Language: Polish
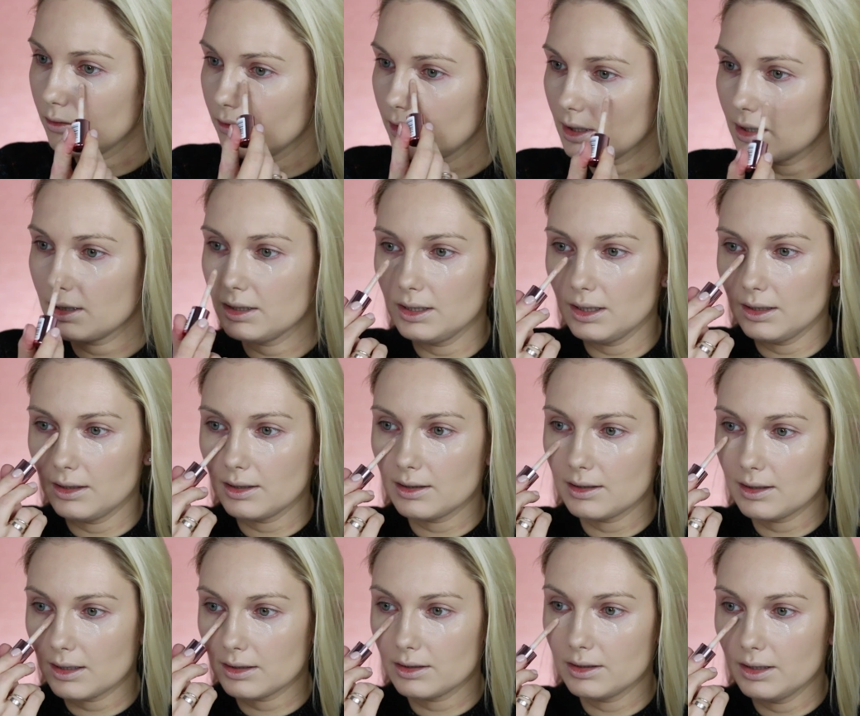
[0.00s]
tutaj gdzie te
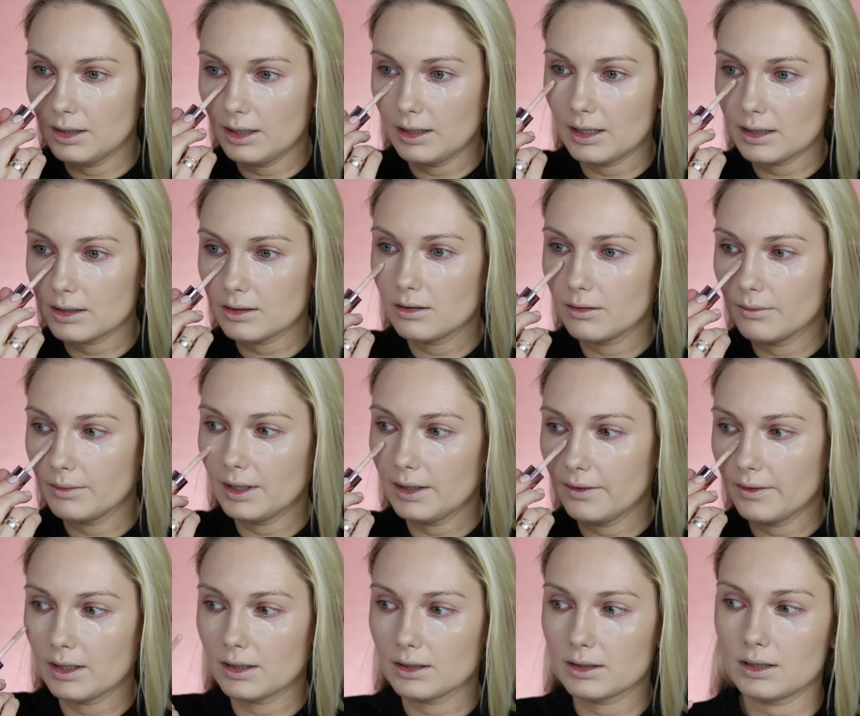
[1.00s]
zasienienia są
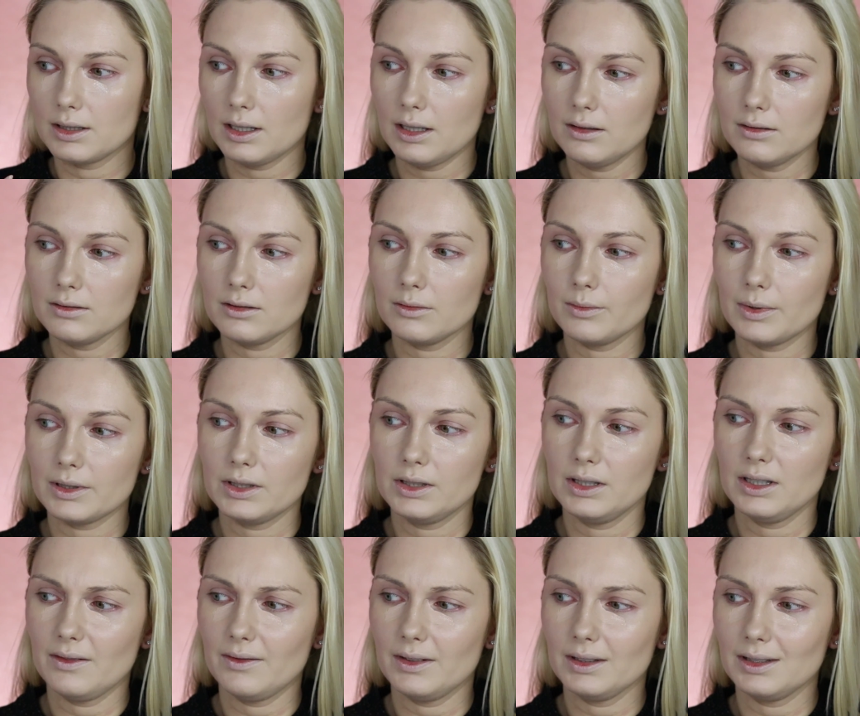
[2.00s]
największe.
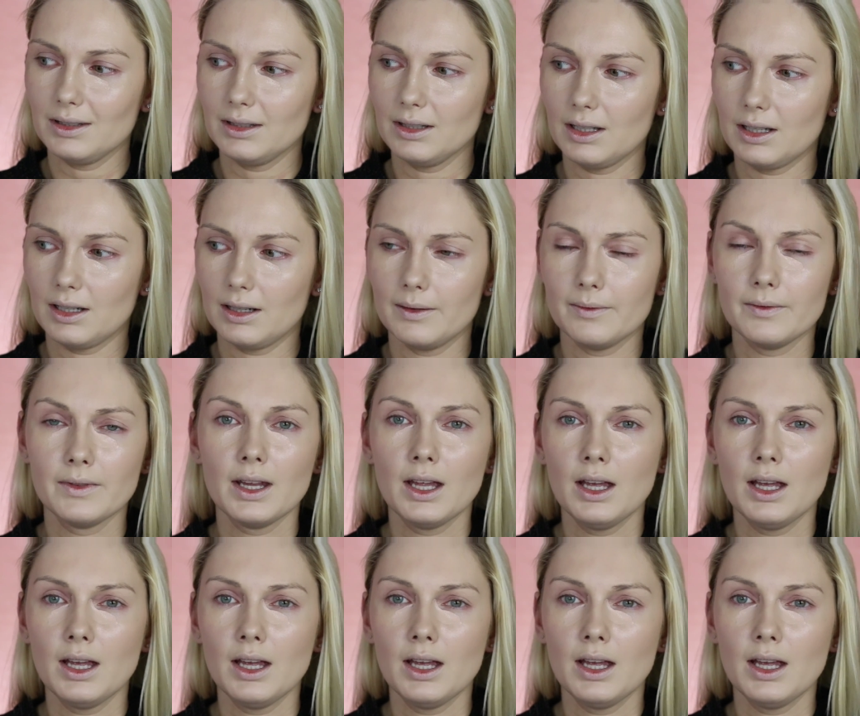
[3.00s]
Zobaczcie, nawet na,